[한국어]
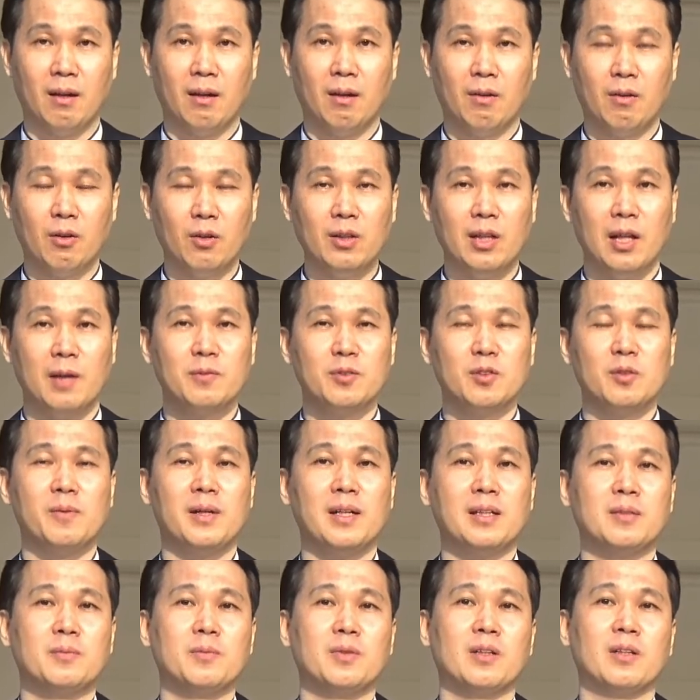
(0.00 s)
그런데 앞서
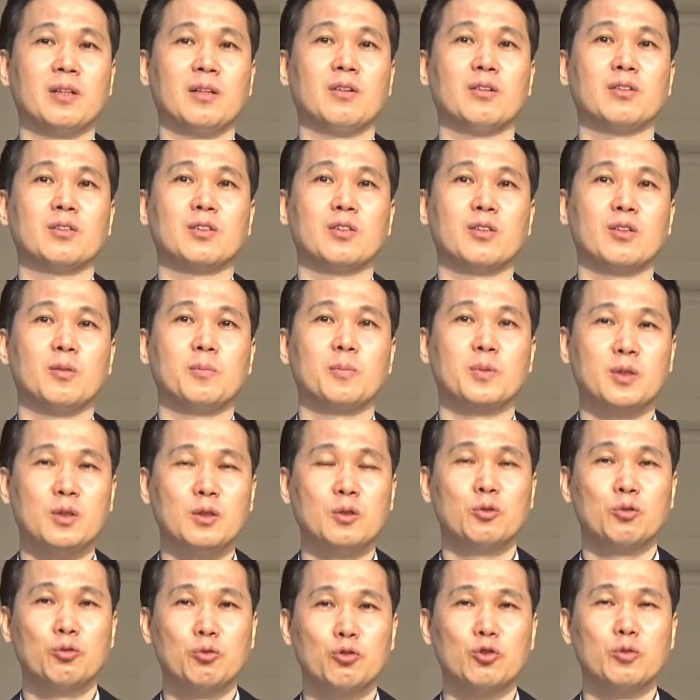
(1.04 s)
말씀드린 것처럼 그
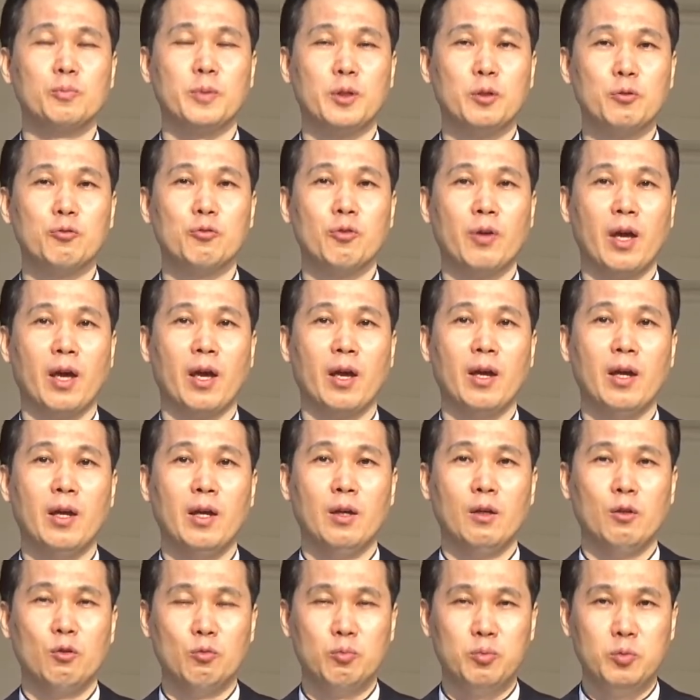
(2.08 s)
죽음 이후에
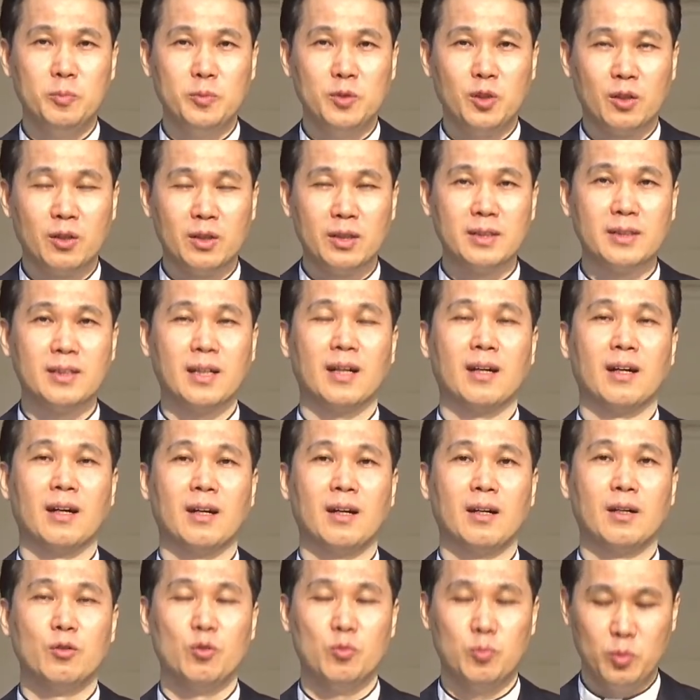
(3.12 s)
유품 정리사가
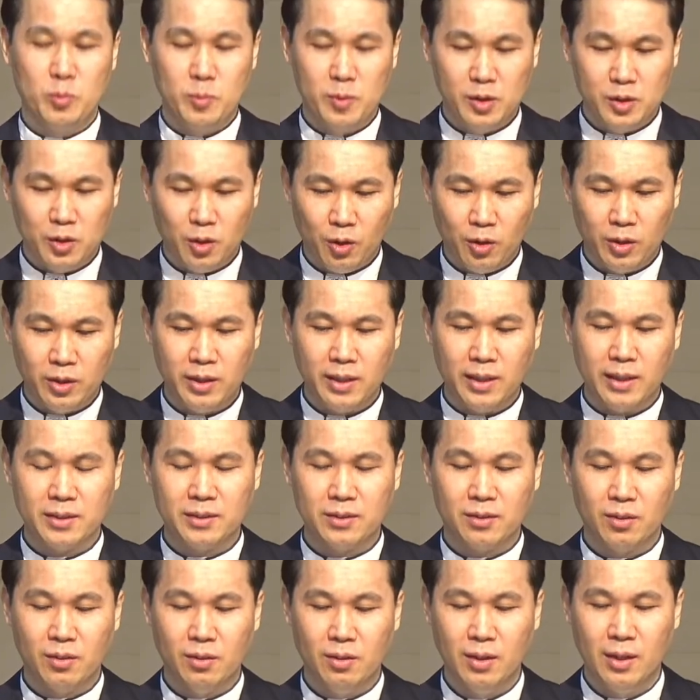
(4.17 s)
유품을
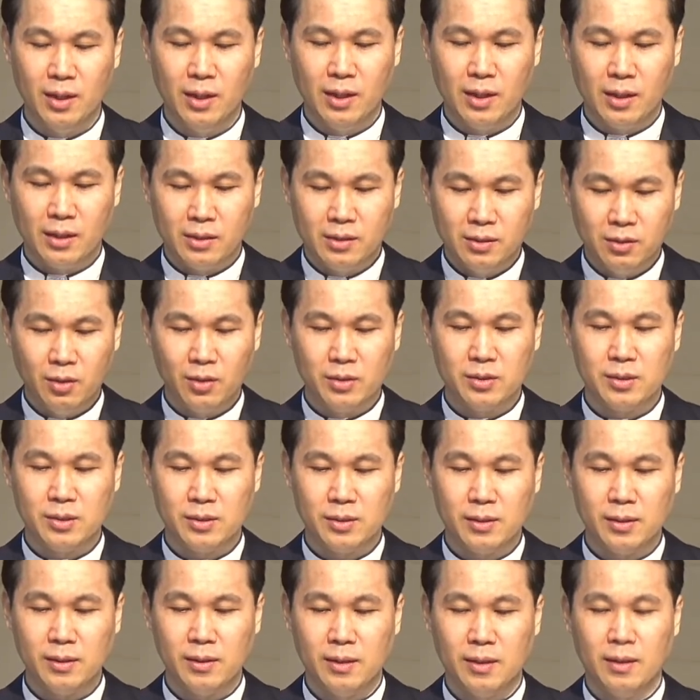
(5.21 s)
정리해서
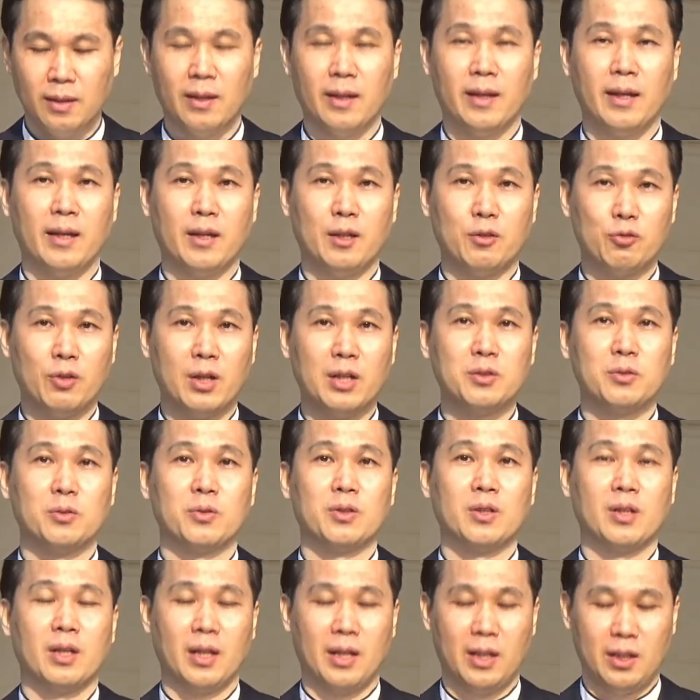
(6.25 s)
그것을 예,
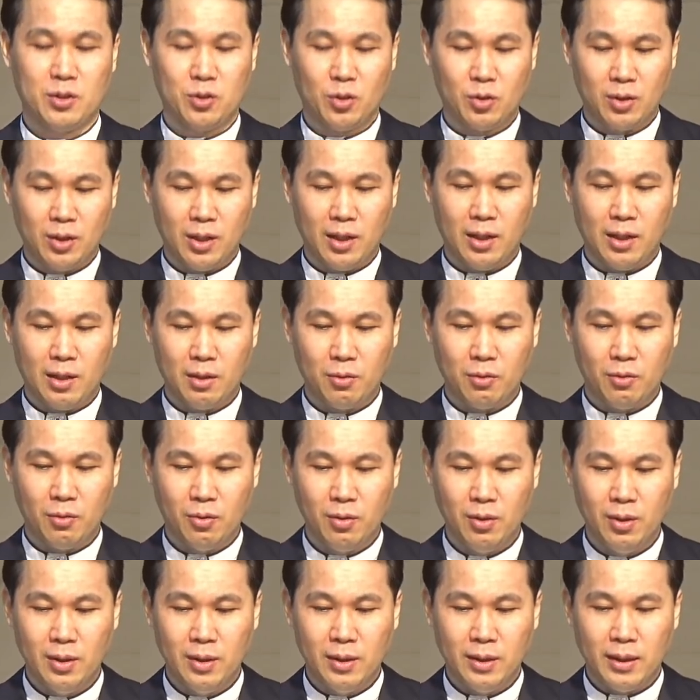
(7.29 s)
유가족들에게 전달하고
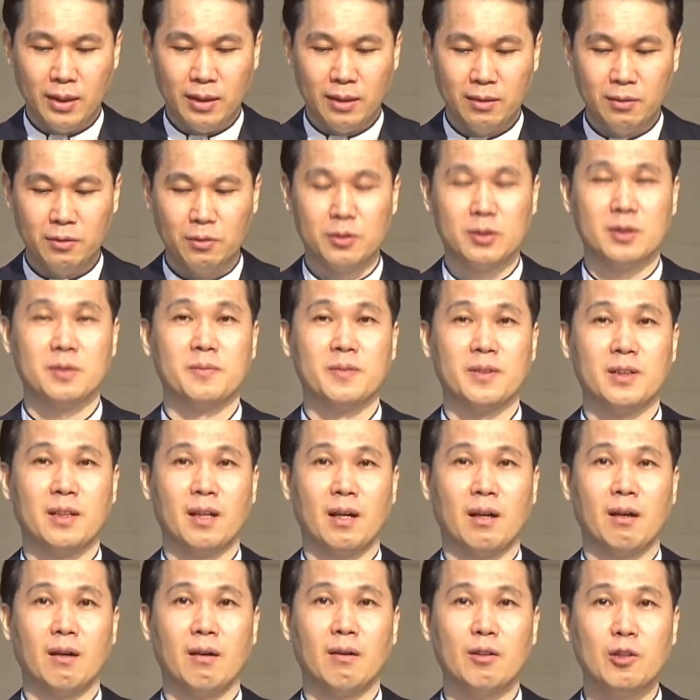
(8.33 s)
있는
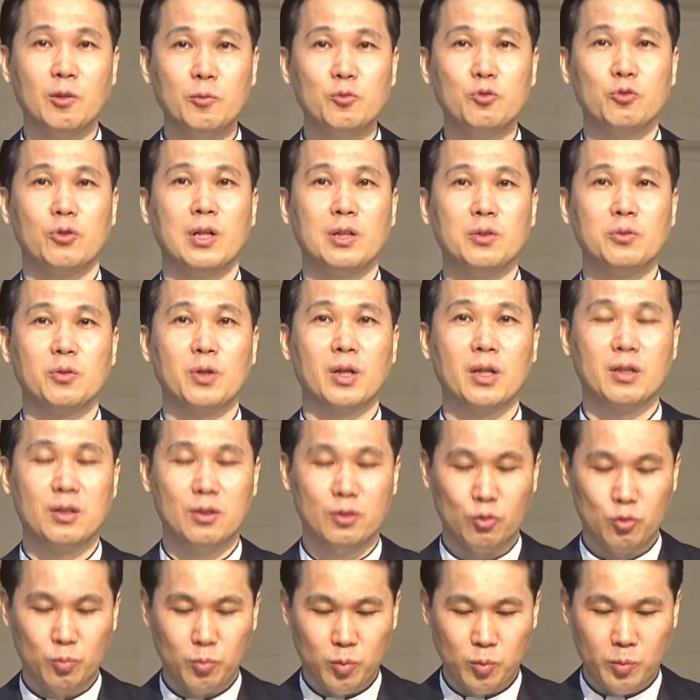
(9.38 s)
것입니다. 그럼 유가족이 그
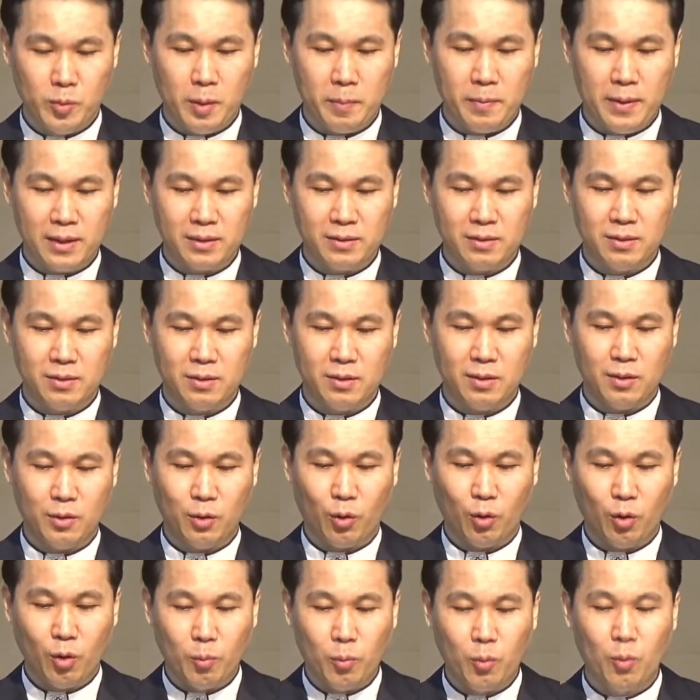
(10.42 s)
유품의 박스를
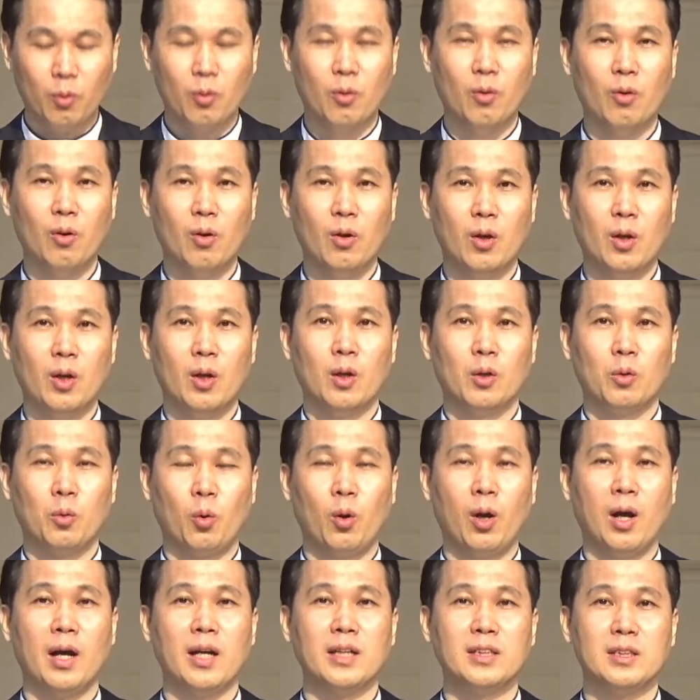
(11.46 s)
열어보고
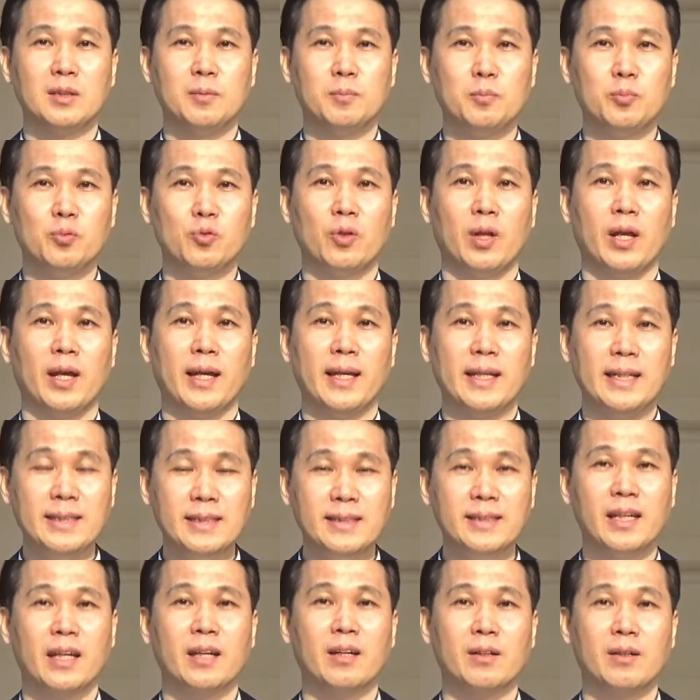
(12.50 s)
돌아가신 분의
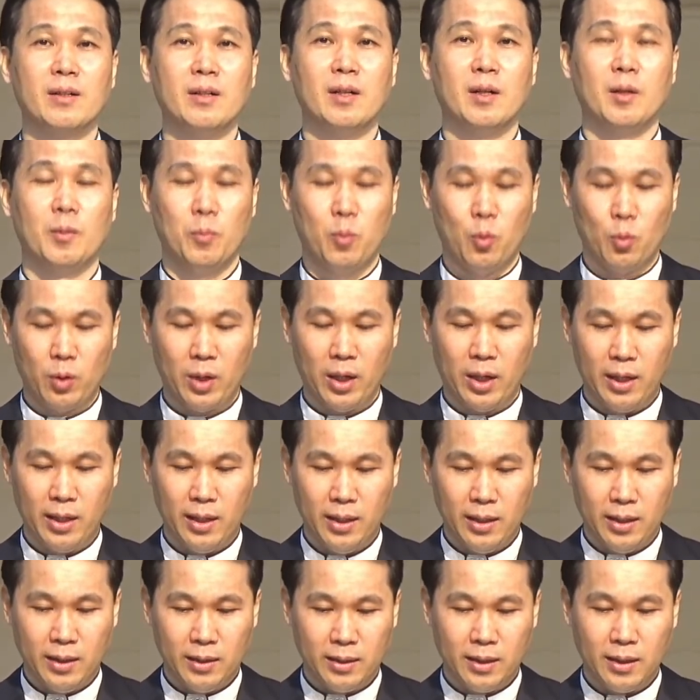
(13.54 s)
인생을 보게
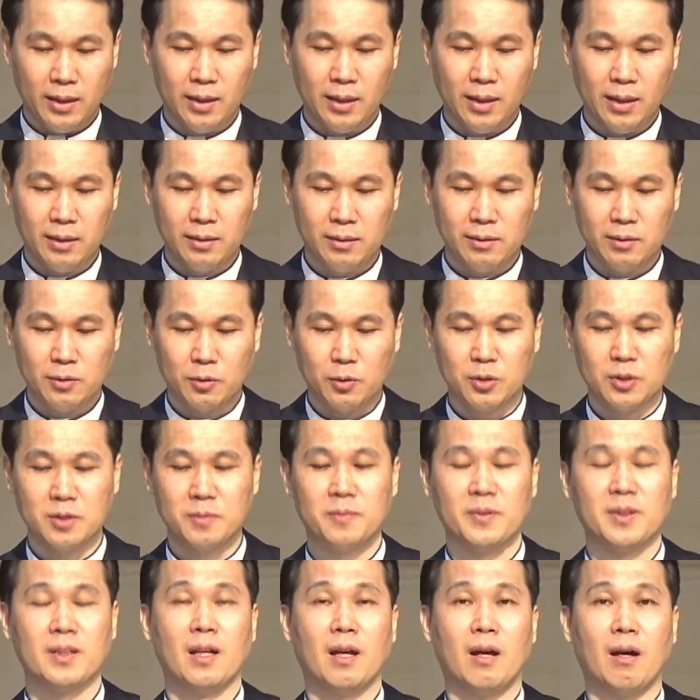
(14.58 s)
된다는
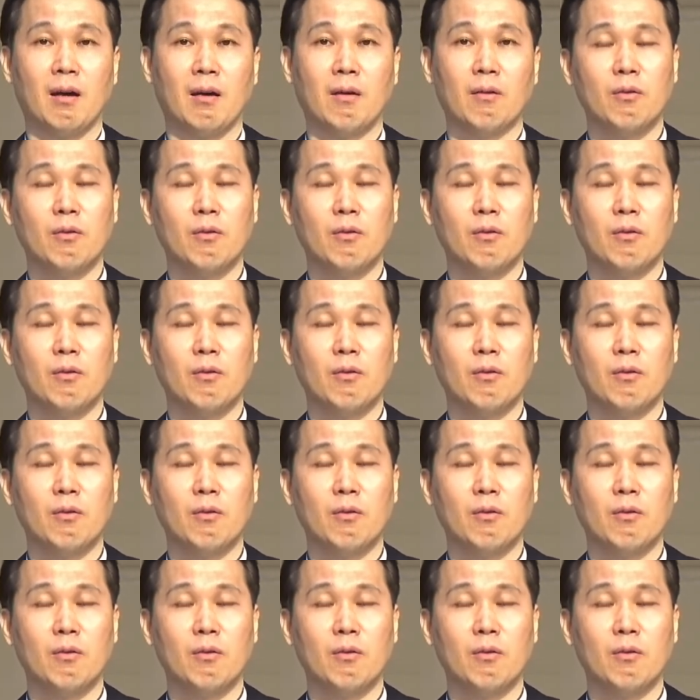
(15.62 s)
것입니다.